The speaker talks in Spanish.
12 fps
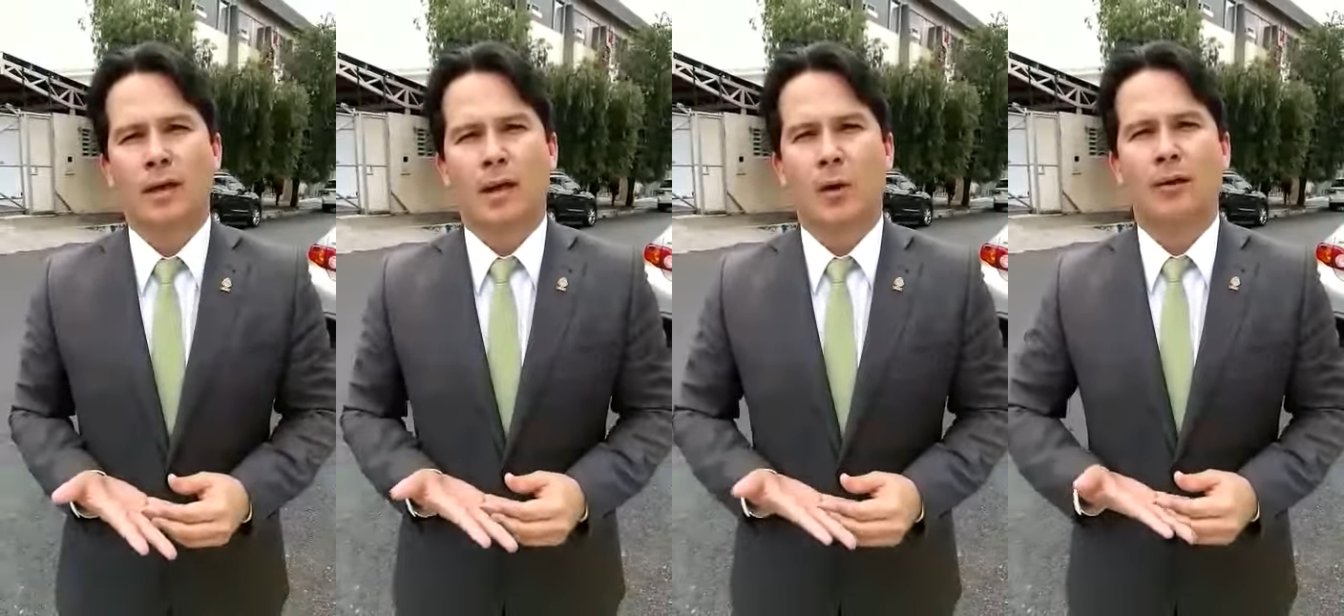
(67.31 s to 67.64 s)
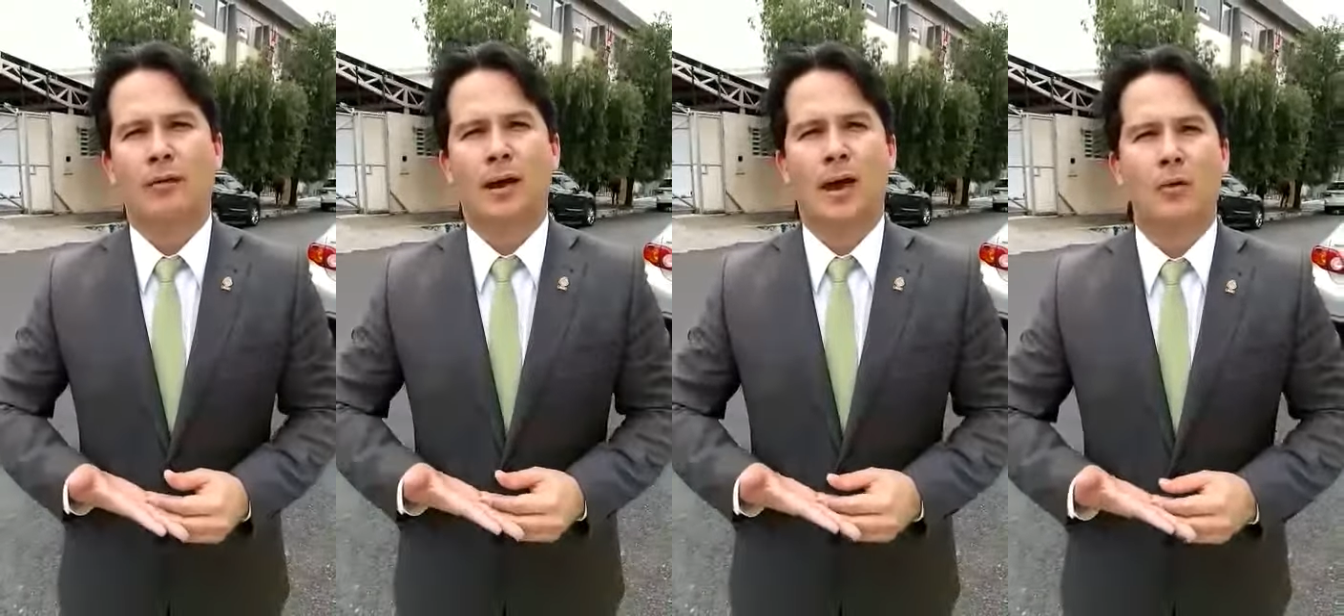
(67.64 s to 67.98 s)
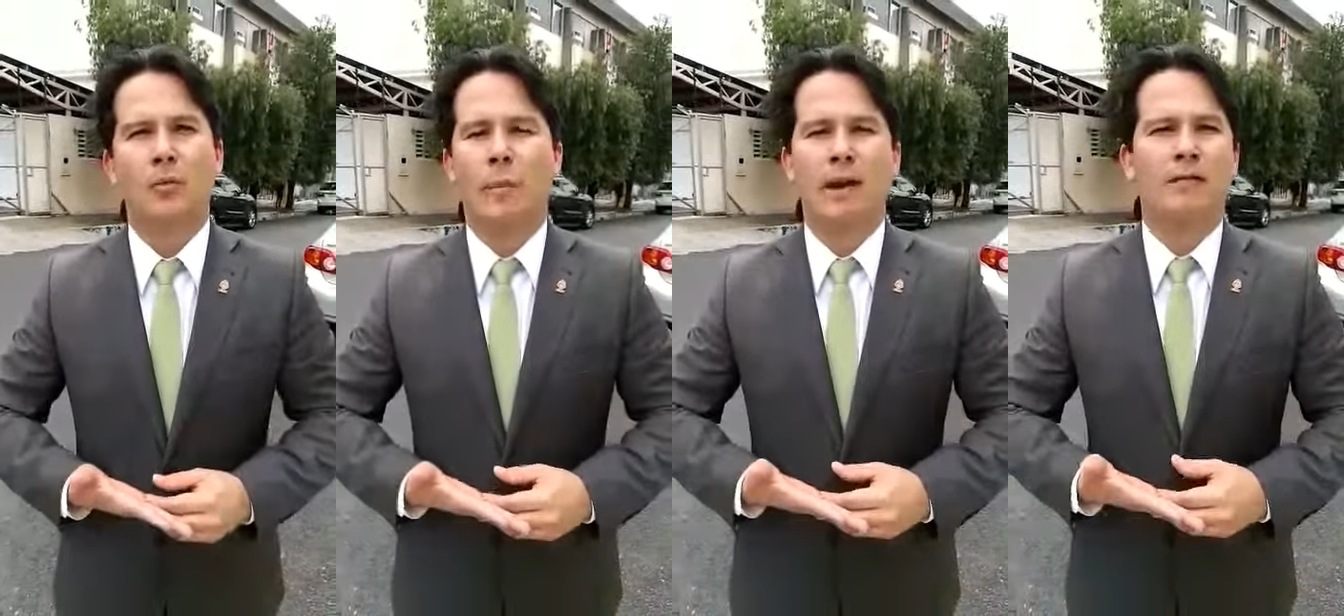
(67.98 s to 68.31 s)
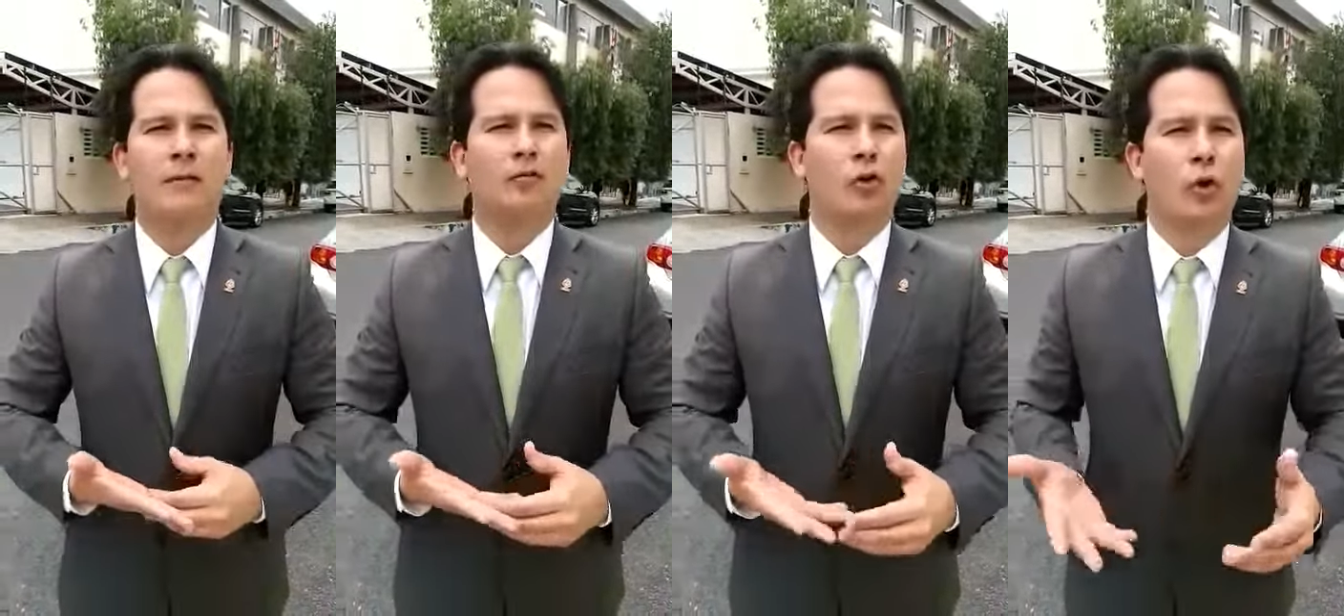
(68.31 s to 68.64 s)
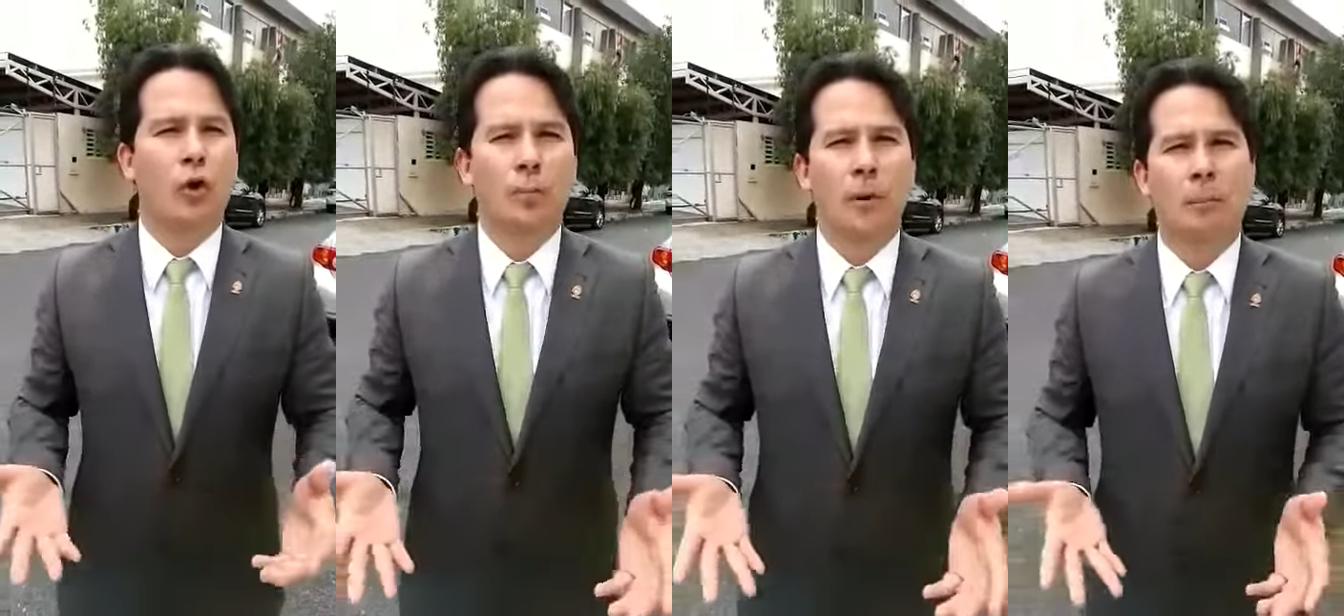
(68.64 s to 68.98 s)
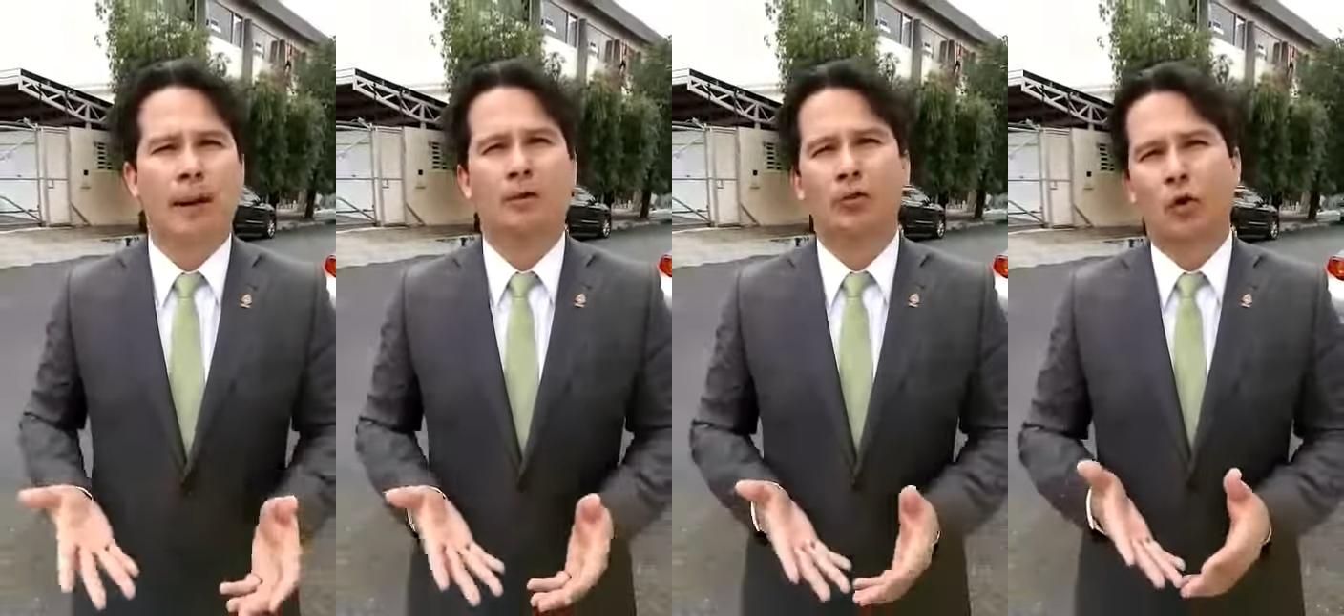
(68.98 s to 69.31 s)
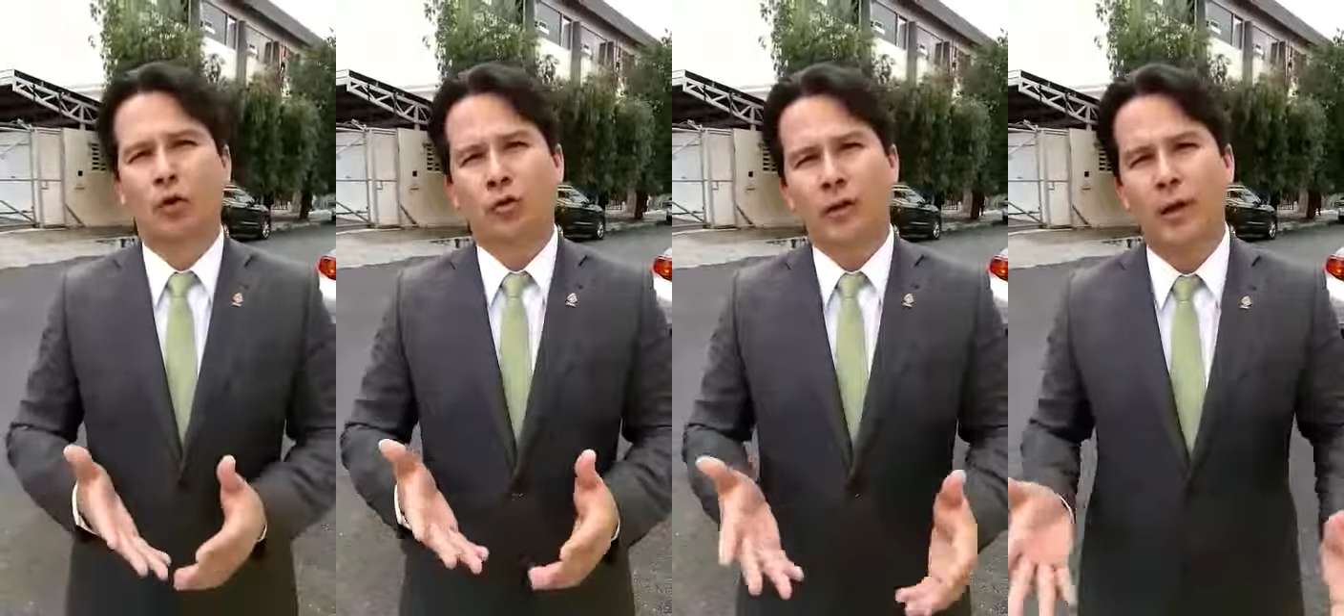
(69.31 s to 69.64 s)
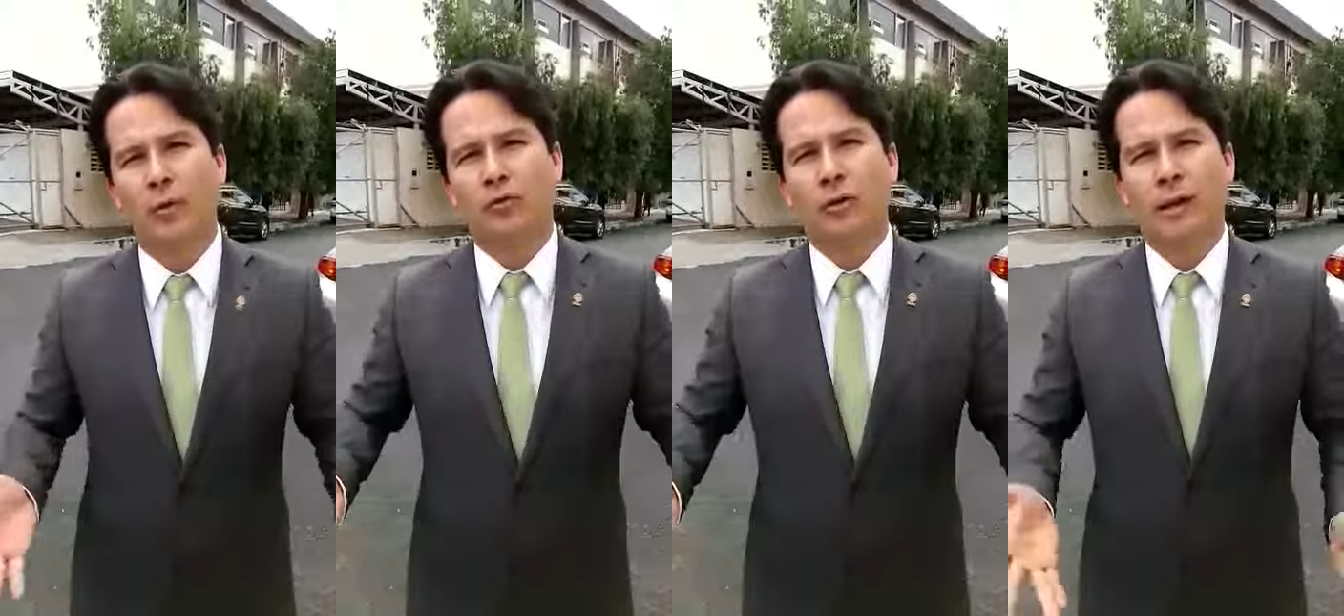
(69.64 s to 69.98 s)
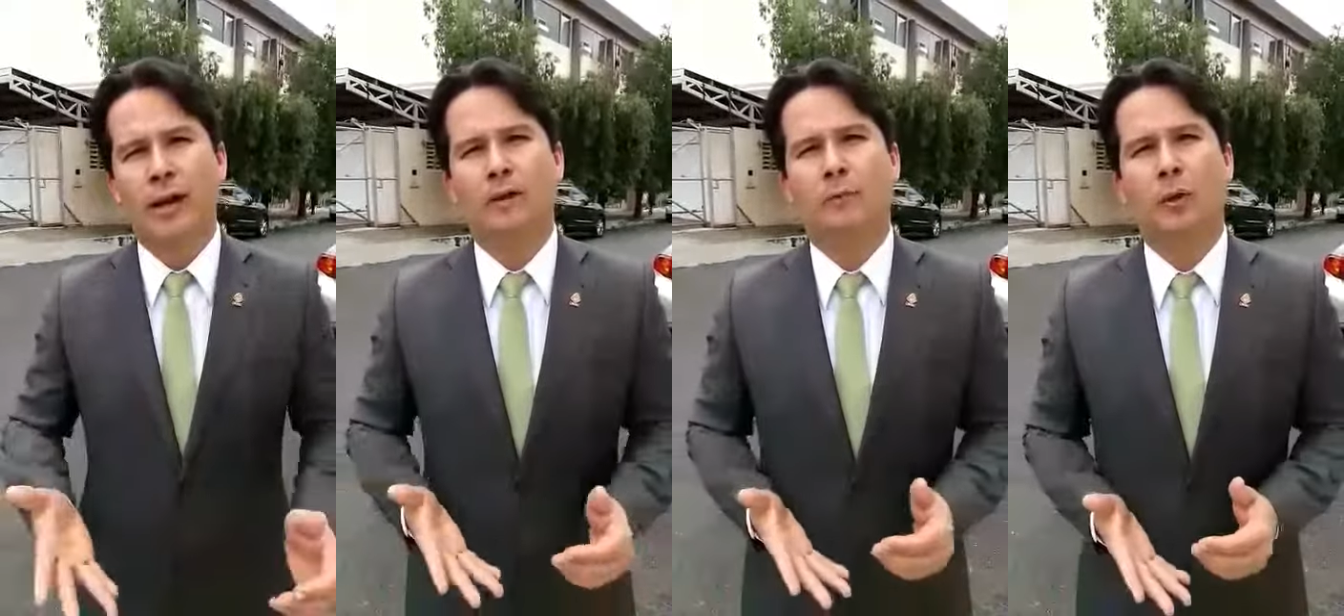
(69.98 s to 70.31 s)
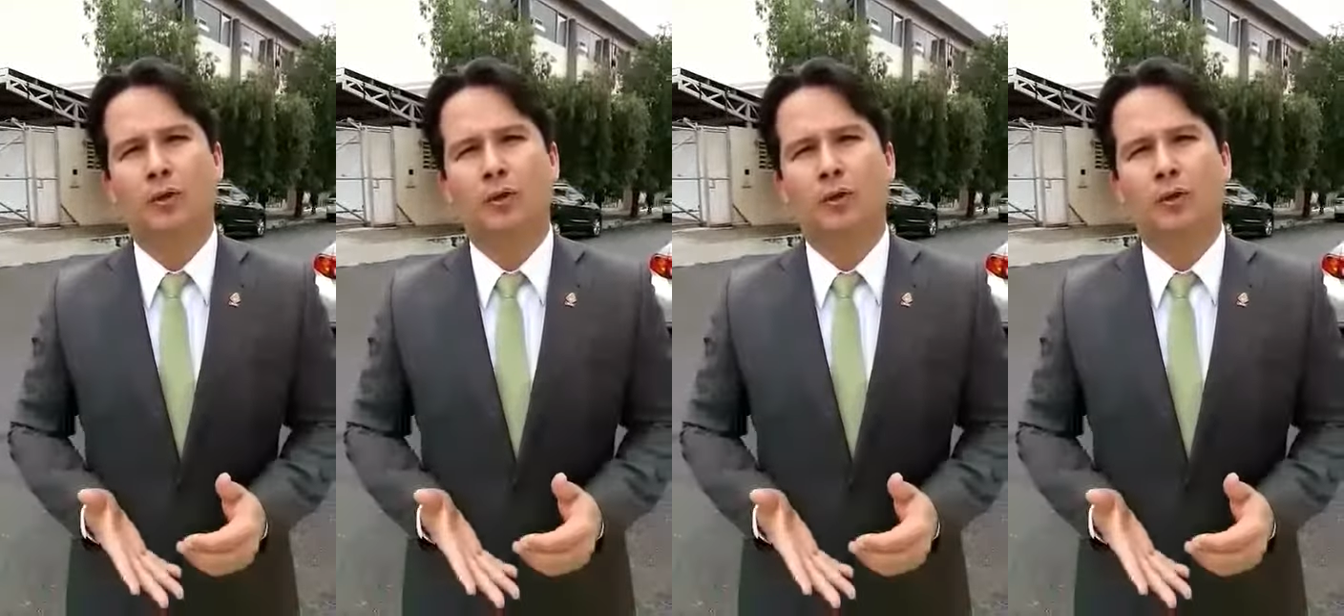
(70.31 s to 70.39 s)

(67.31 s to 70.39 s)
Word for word: que va a traer un beneficio enorme para todos los griegos y griegas,